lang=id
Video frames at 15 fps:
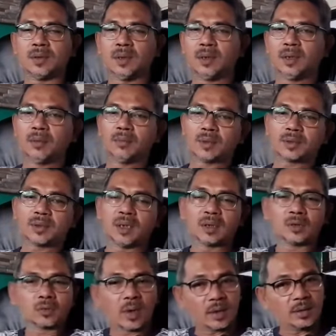Ini mestinya
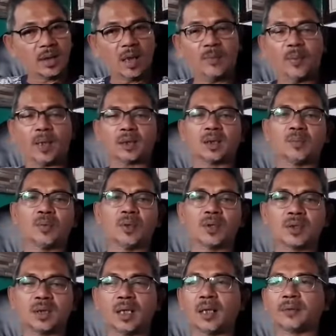tugasnya aparat
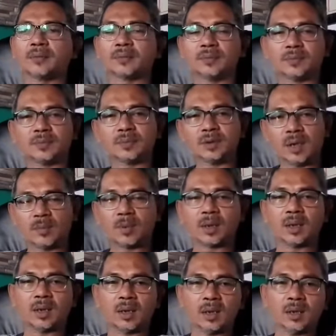kepolisian yang
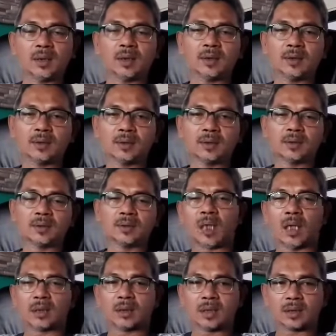begini ini.
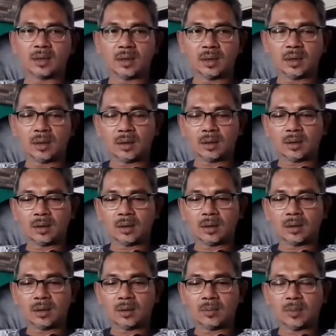Kades ini e,
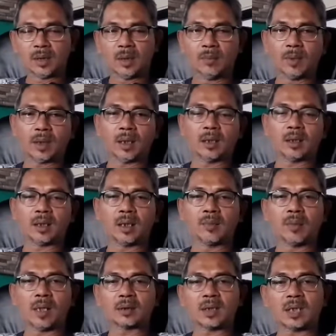menyampaikan dengan
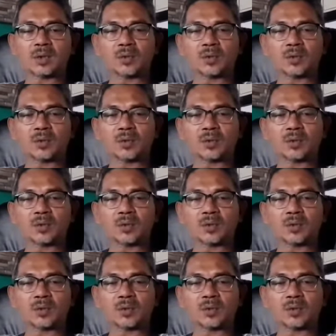bahasa